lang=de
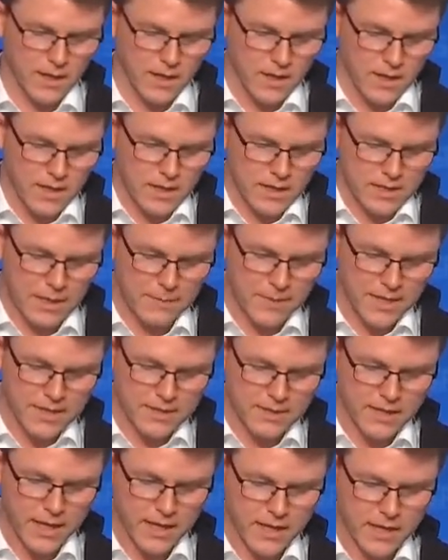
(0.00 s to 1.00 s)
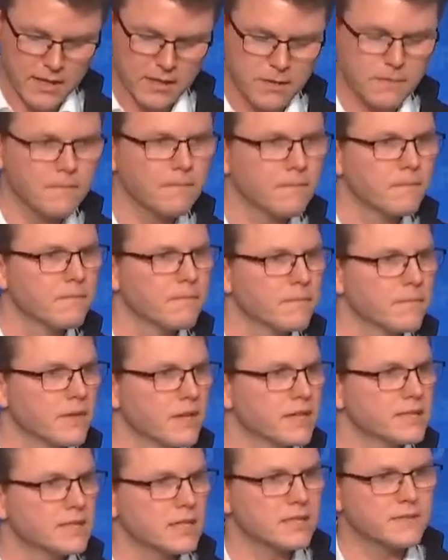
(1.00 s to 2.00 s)
Der Mietendeckel
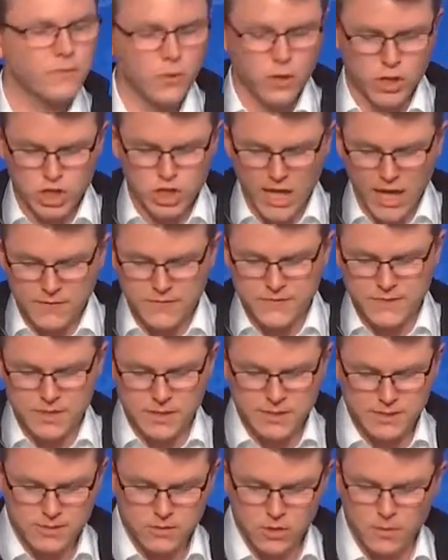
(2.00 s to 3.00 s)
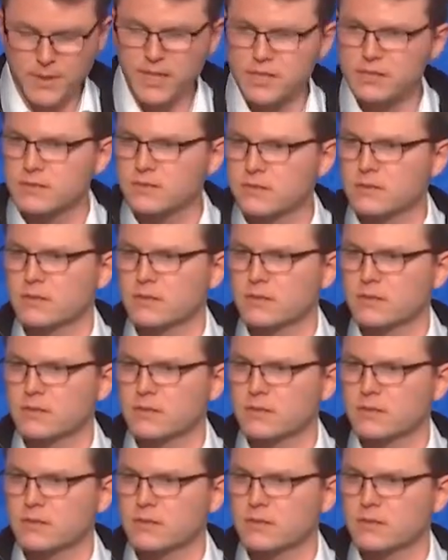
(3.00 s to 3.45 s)
ist das wohl schärfste Instrument,